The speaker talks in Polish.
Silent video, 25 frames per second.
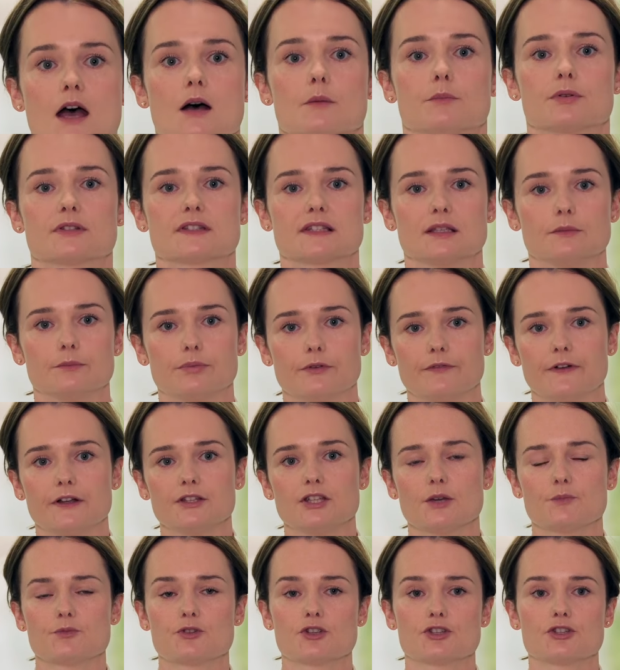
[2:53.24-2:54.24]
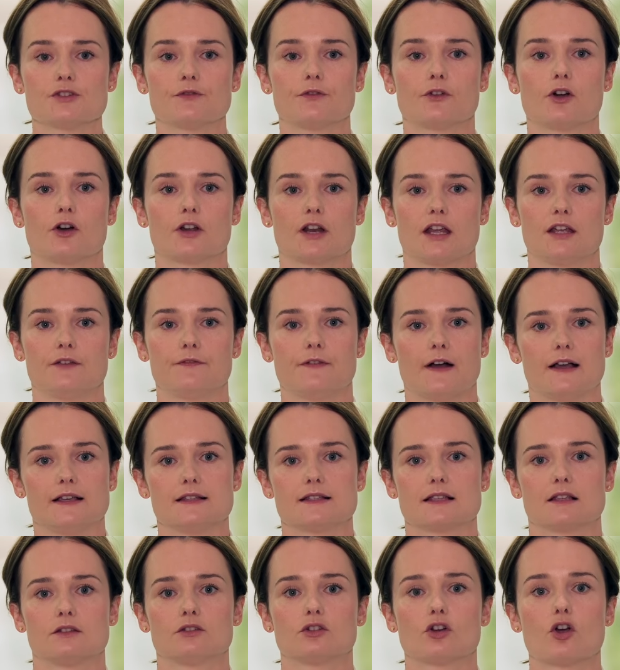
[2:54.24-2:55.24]
Postępowania przeciwko
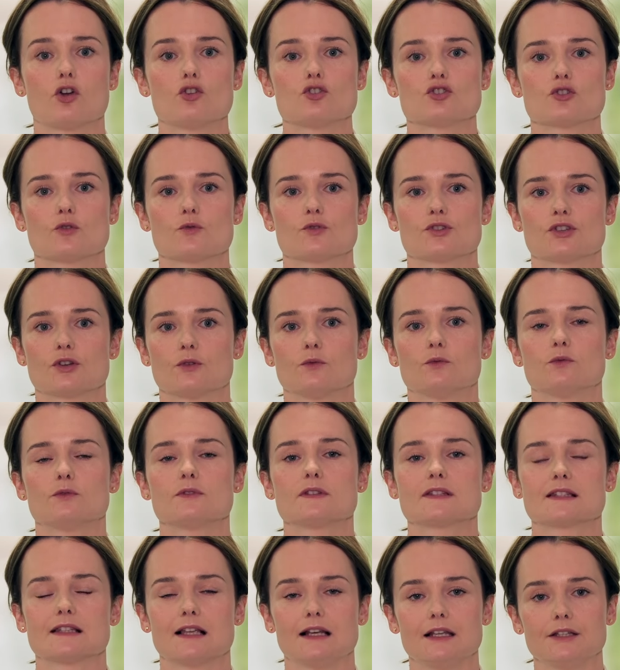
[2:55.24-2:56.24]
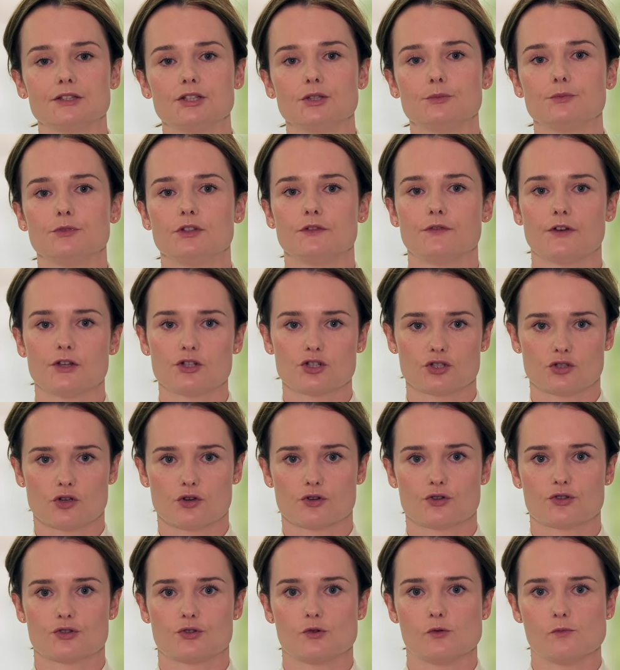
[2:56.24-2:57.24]
Raiffeisen kończą się ustaleniem
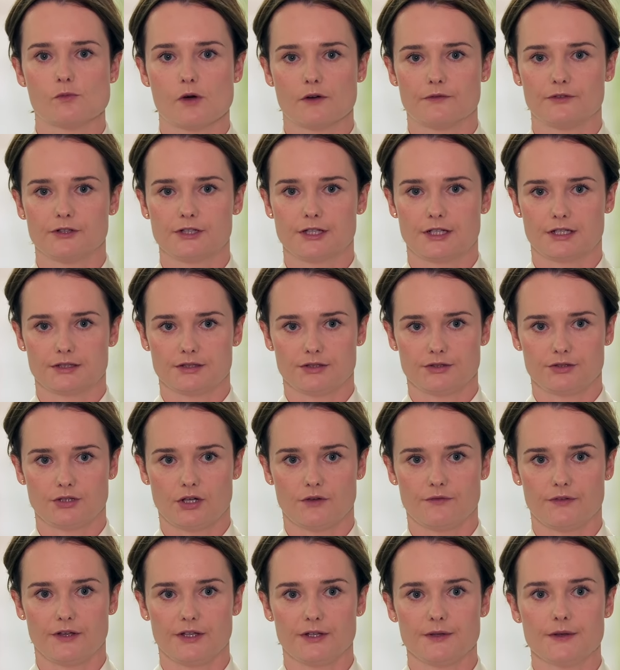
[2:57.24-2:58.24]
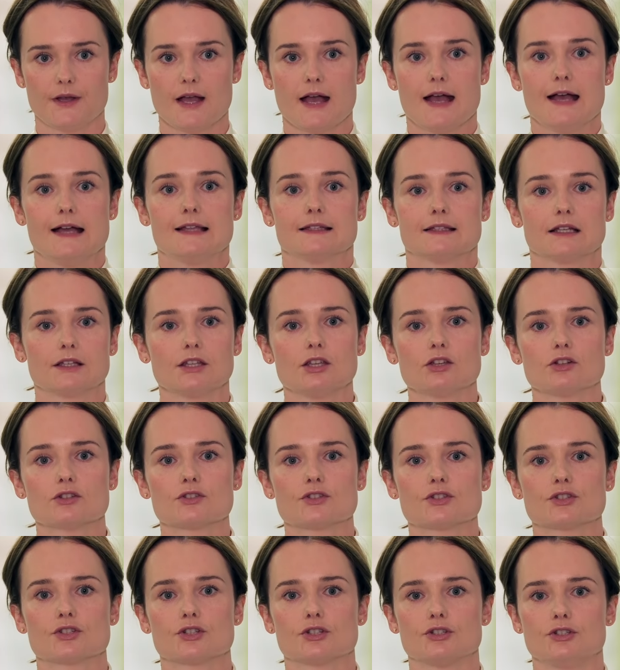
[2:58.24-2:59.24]
nieważności umowy kredytowej. Takie
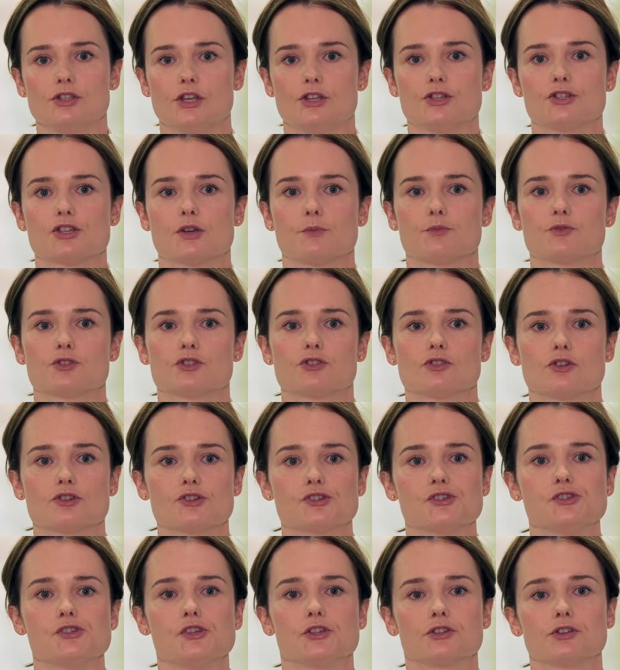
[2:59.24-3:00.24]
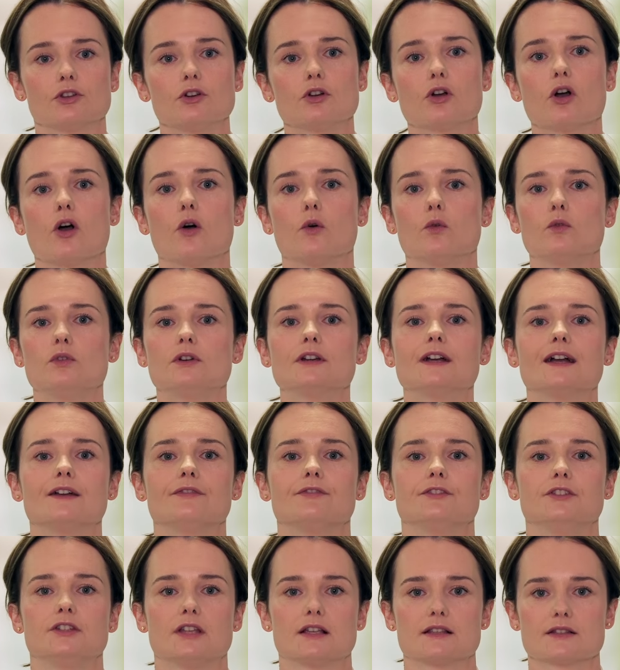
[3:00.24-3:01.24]
rozstrzygnięcie przynosi nie tylko ulgę
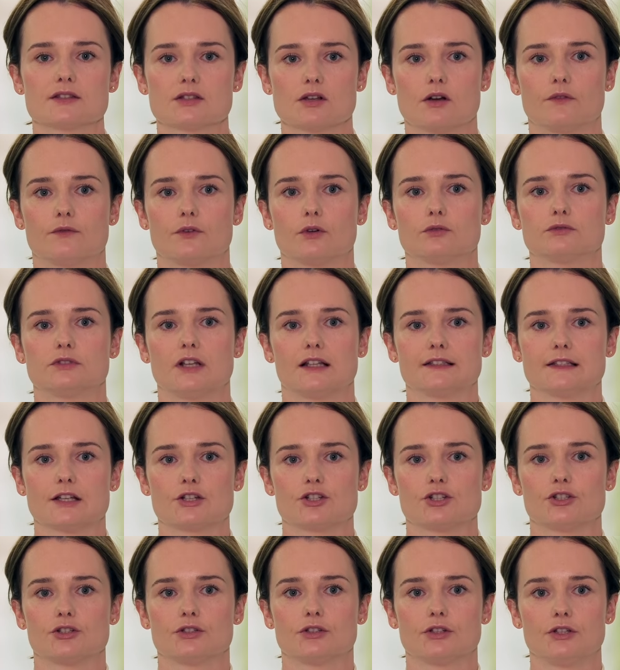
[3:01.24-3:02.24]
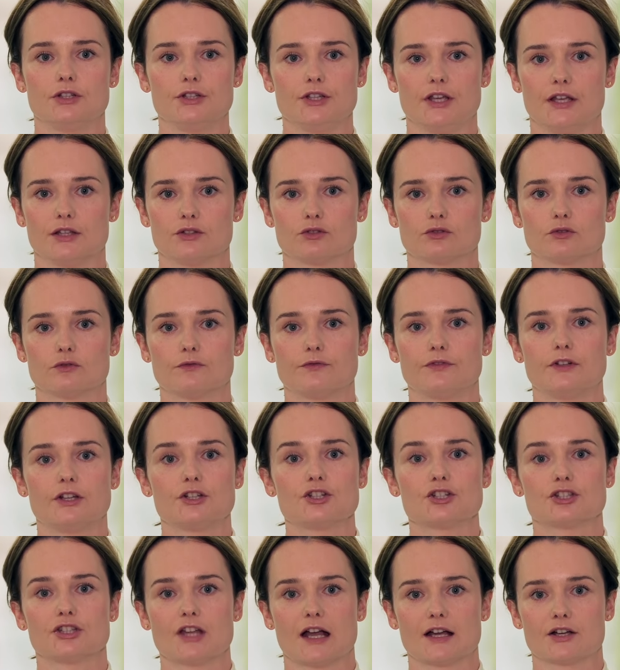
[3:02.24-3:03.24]
finansową dla naszych klientów,
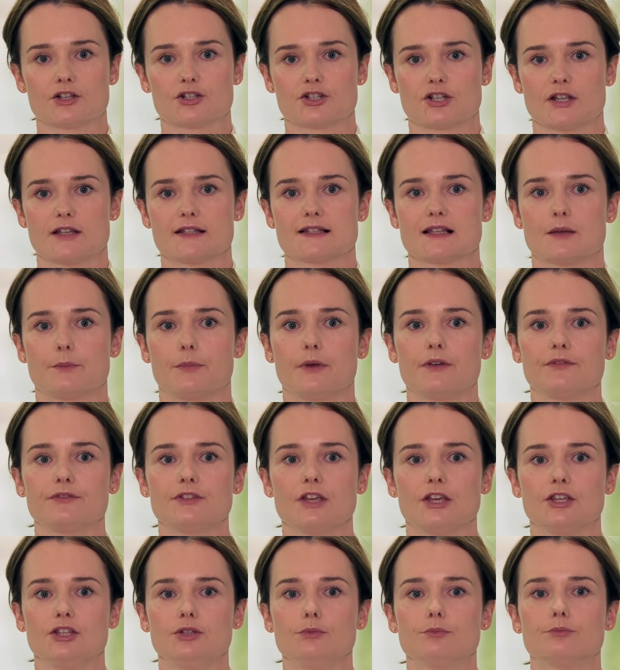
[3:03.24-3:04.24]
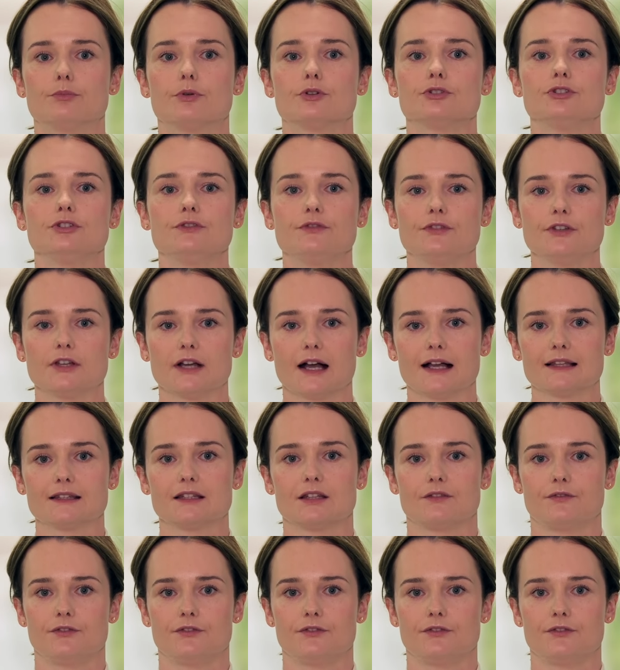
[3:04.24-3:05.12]
lecz także zapewnia im bonifikatę